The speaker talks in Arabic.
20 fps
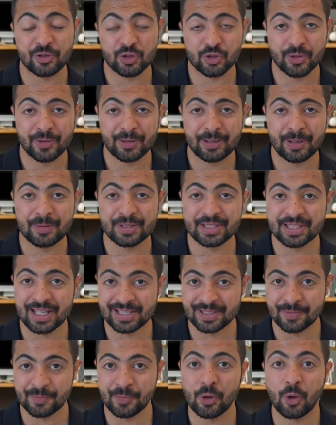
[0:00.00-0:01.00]
عن الشركه
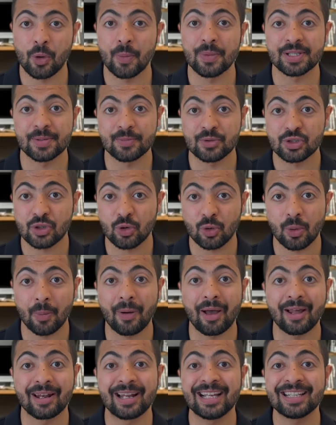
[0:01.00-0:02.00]
بستاذن منكم اذا بتشتركوا
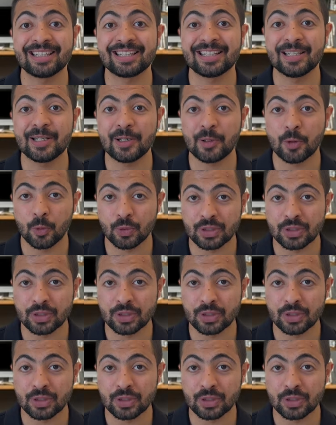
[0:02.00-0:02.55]
بقناتي